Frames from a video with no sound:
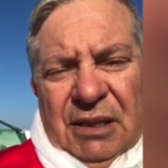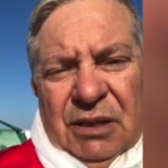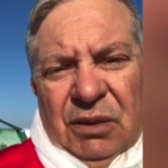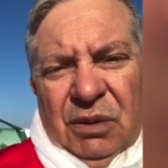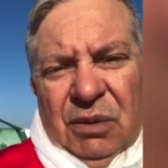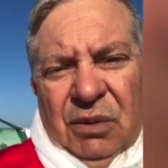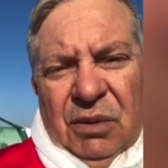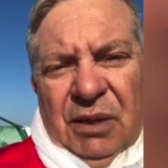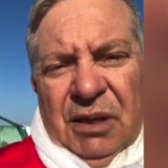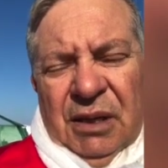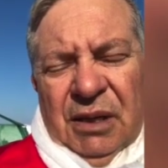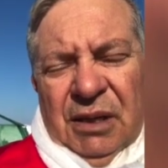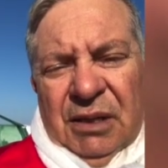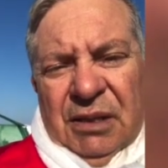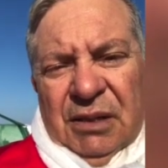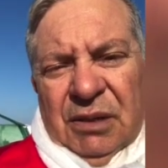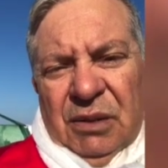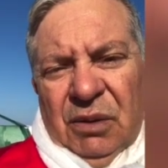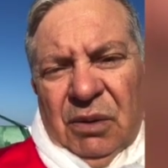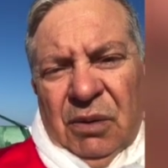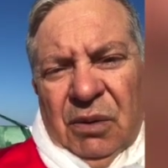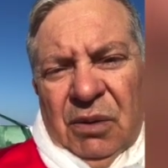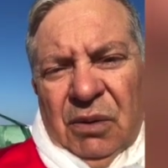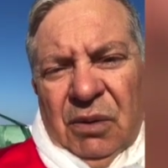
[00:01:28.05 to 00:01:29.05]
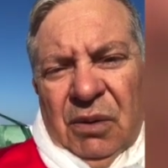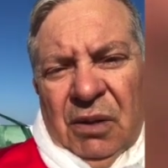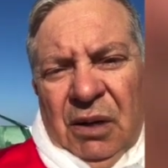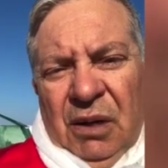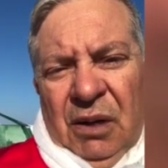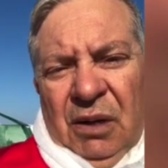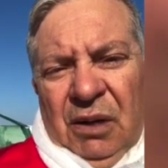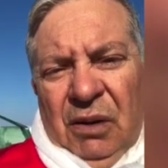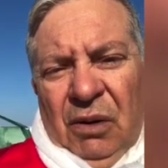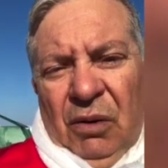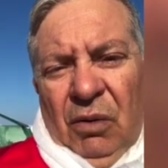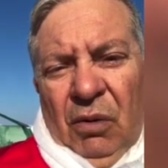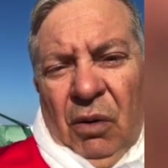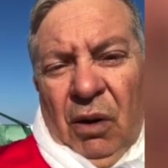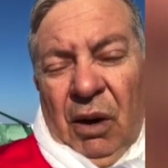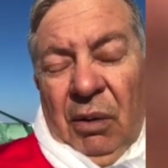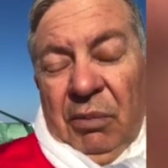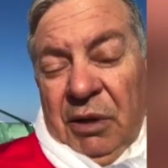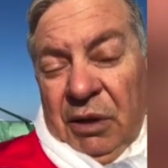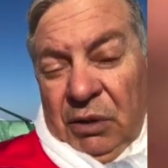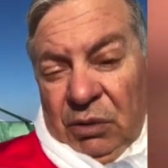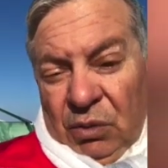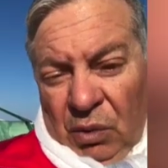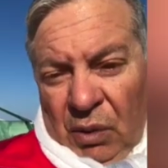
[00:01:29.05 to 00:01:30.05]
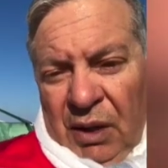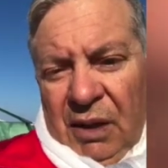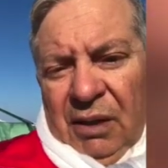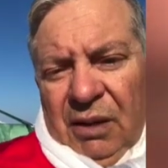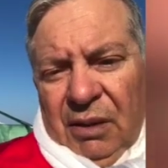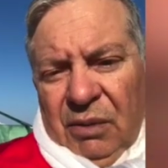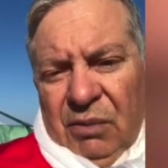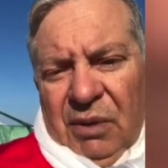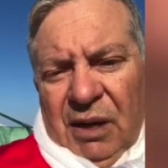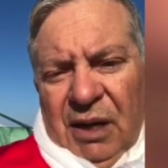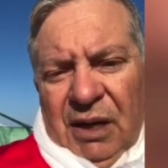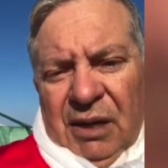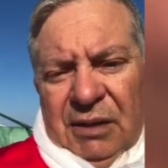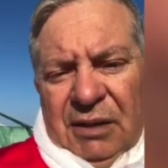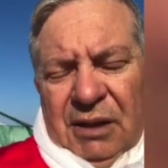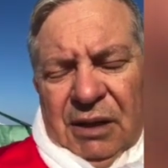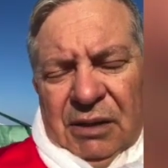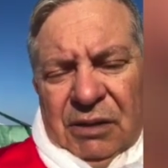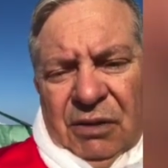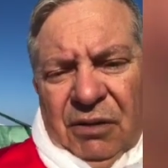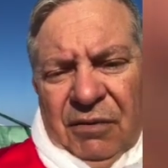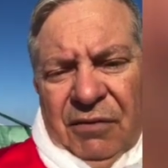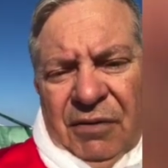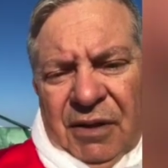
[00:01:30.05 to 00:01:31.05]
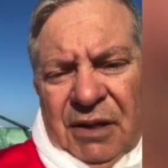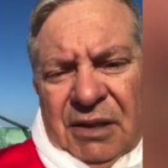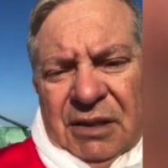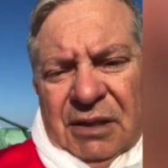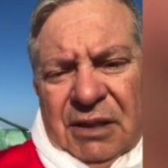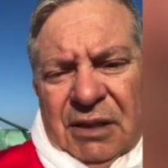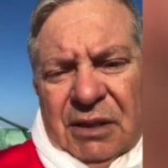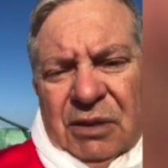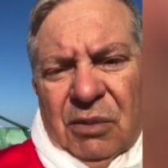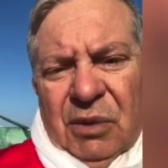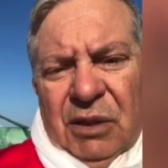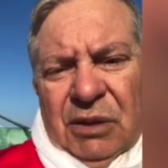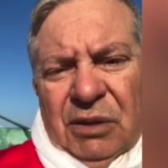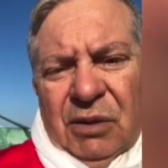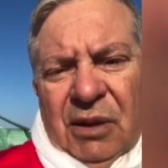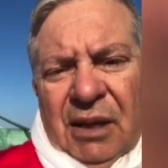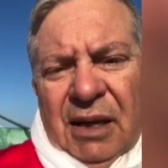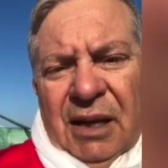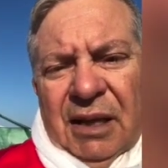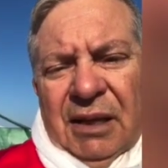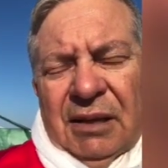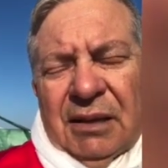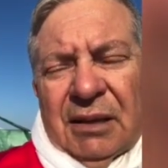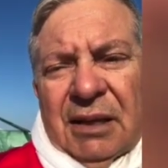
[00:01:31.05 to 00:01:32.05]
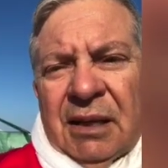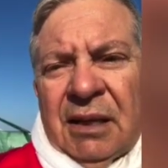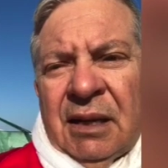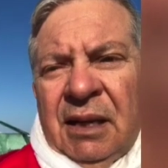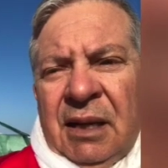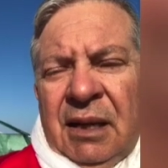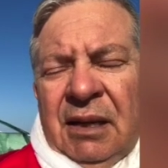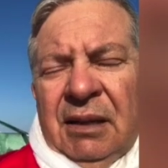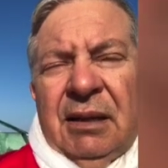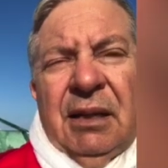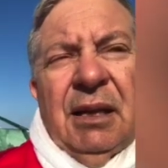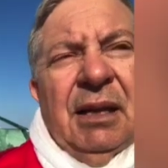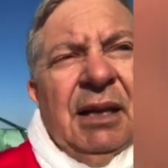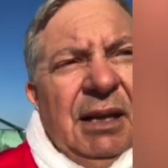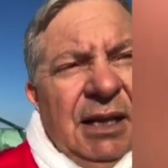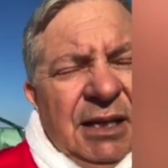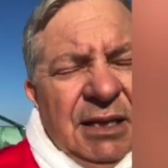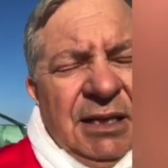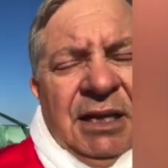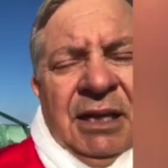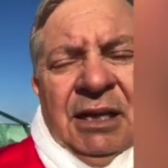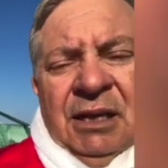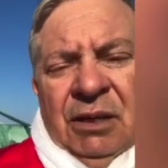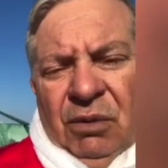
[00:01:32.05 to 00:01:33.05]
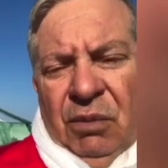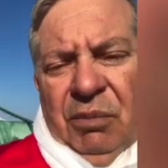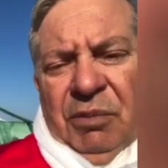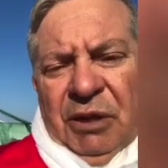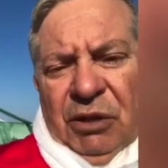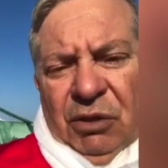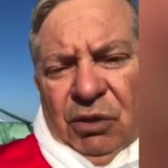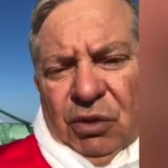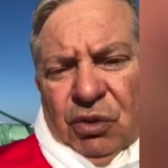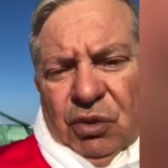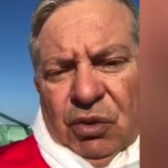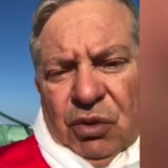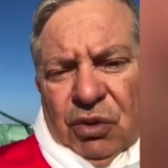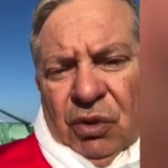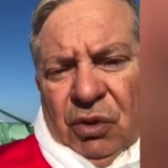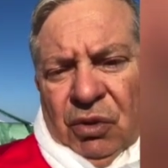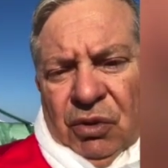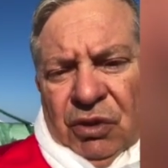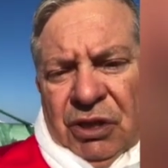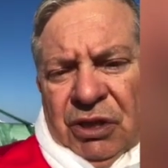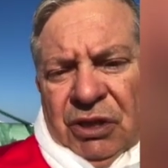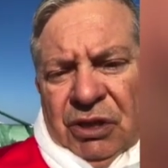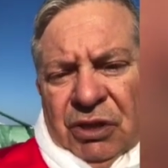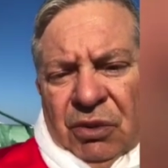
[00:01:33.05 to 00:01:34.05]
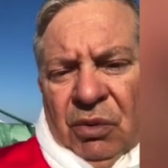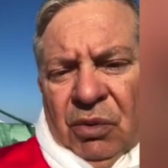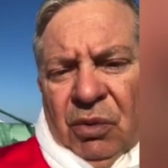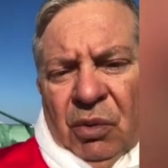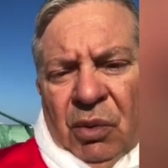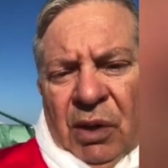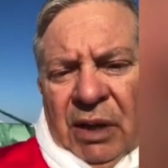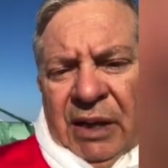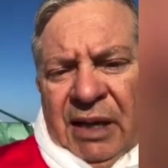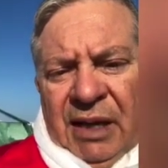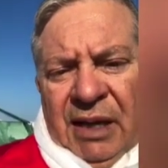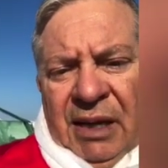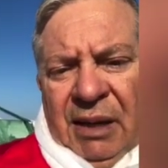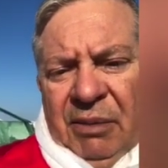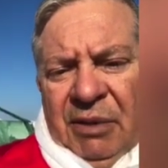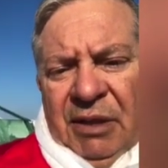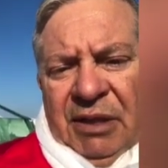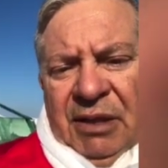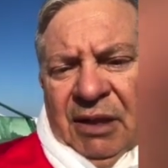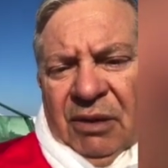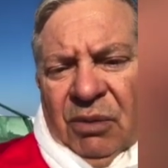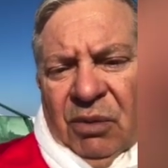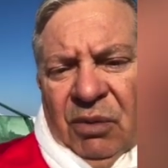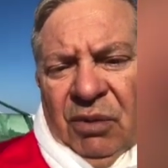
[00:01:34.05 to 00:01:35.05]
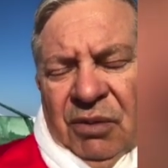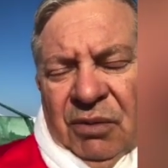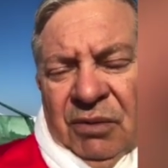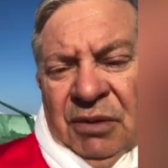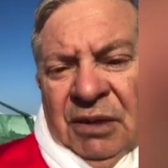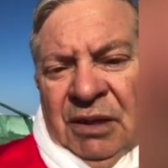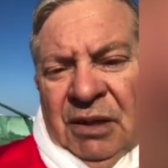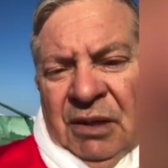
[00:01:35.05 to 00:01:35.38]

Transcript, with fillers: Esto es lo, lo, habitual en una catástrofe de estas cuando la gente tiene que seguir durmiendo en sus coches o en cualquier habitáculo.